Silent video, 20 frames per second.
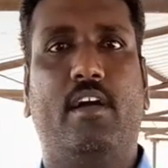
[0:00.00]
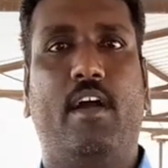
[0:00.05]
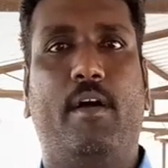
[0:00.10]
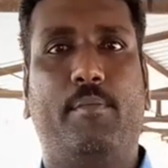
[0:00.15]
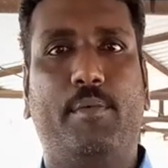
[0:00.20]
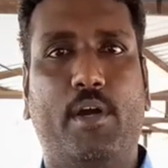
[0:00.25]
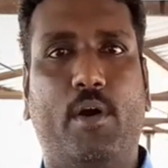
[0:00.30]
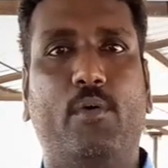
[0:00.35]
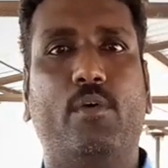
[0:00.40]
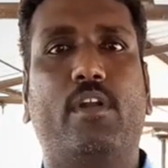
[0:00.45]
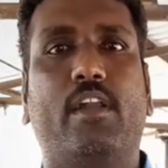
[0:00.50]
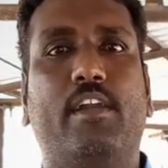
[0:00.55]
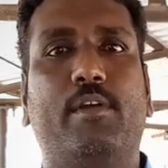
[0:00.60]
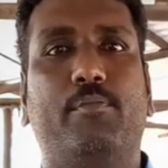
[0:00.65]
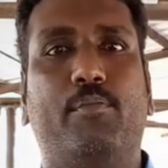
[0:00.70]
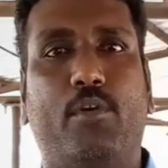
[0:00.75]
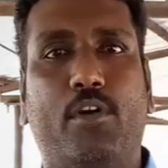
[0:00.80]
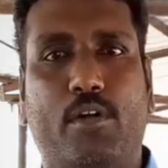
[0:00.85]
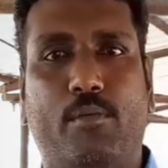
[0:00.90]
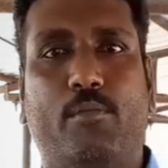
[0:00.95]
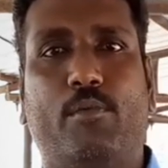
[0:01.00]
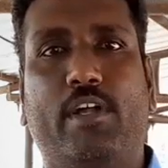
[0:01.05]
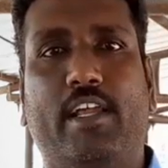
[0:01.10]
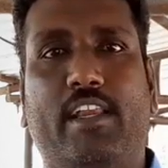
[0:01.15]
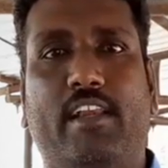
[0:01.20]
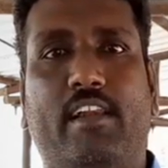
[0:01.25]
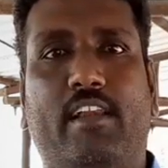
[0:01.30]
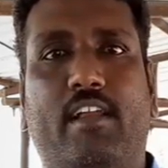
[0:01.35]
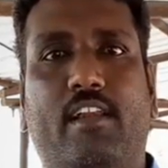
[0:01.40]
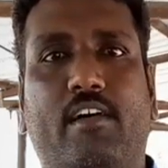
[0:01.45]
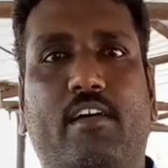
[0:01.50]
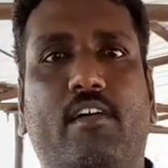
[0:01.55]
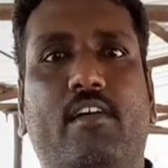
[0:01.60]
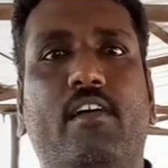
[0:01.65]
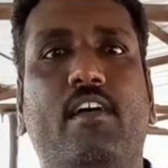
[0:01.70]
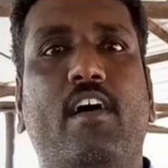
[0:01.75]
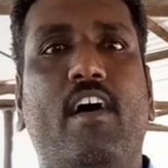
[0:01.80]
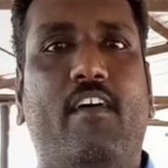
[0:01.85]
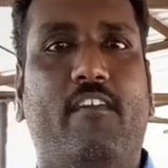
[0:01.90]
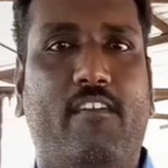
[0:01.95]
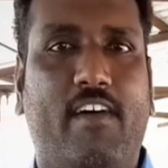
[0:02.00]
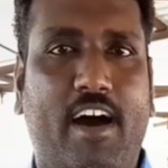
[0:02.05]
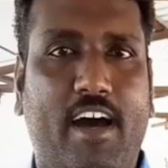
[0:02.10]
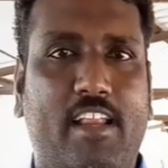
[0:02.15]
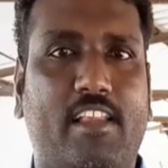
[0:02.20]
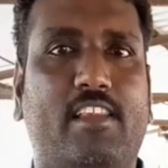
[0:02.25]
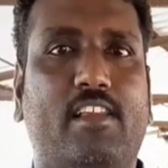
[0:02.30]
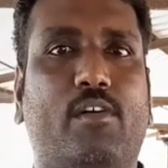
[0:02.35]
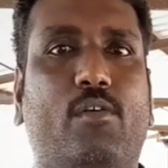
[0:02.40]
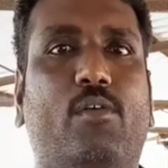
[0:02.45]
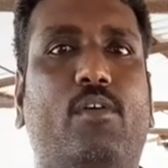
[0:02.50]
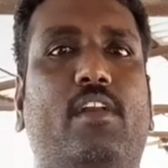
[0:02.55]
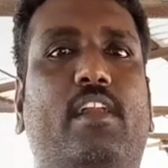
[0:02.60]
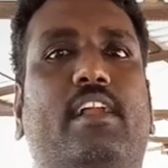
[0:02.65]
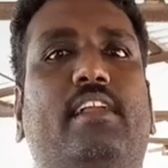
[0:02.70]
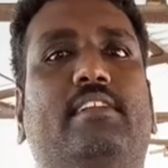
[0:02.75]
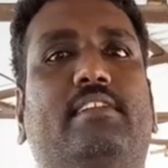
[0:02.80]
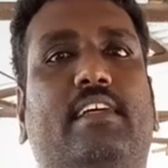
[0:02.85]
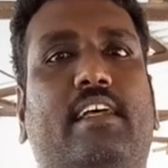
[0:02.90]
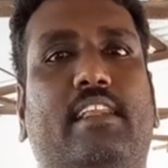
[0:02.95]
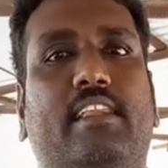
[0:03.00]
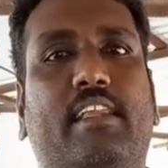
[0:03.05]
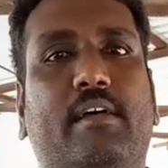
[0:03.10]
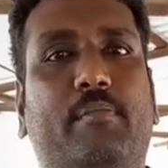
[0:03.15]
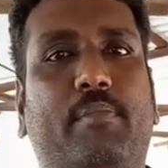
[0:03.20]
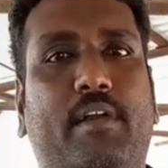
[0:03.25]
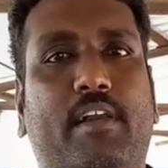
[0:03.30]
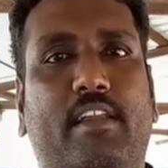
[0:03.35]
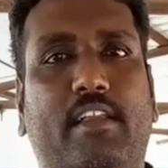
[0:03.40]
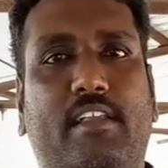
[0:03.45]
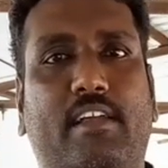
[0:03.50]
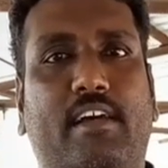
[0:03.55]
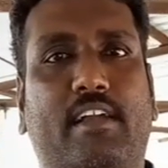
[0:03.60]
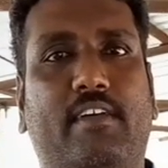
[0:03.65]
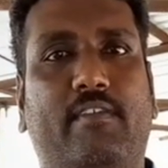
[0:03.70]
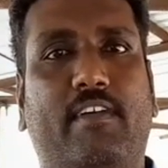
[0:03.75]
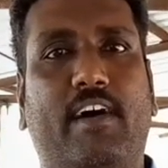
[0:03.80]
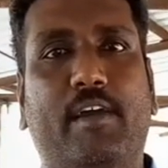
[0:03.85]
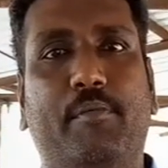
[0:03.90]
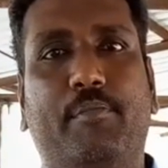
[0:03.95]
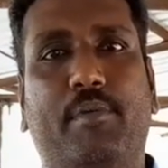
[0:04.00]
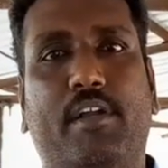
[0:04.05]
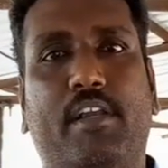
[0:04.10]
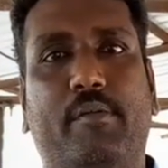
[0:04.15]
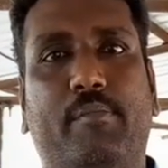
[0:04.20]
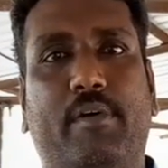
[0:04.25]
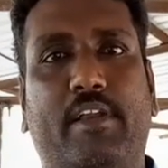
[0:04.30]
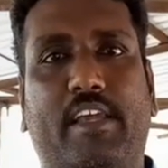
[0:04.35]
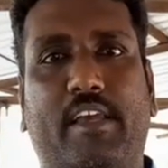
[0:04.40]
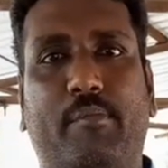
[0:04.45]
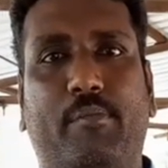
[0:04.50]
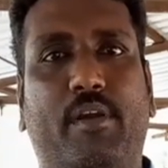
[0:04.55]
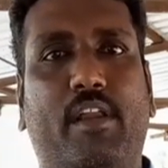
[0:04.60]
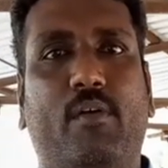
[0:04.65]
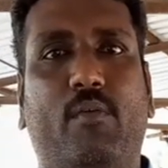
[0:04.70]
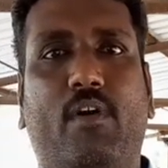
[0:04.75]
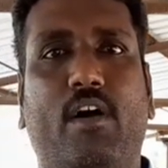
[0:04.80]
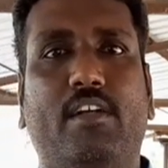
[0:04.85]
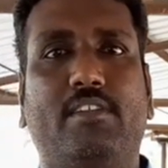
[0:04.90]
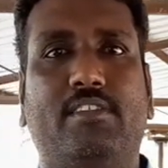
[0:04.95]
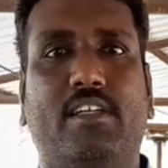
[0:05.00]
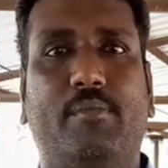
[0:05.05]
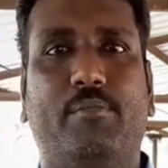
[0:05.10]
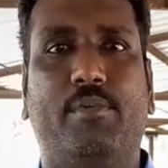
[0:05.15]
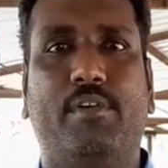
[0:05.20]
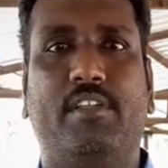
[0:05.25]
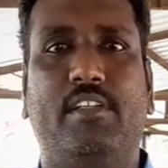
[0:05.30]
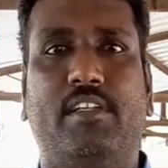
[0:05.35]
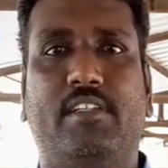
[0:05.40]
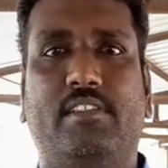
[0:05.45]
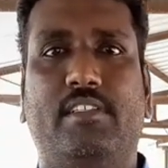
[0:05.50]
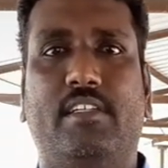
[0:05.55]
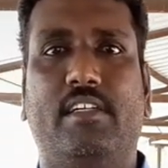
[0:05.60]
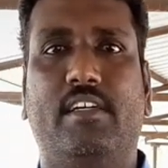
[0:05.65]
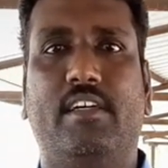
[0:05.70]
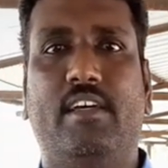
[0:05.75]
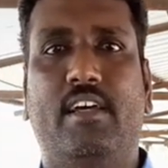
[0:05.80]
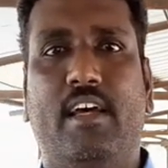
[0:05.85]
அப்படி அவுட்லெட் போட முடியலனாலும் வாரத்துக்கு ஒரு நாள் சந்தை பண்ணுறதுக்கான வாய்ப்புகளை பாருங்கள் இப்போலாம் வாட்ஸ்அப் வந்துருச்சு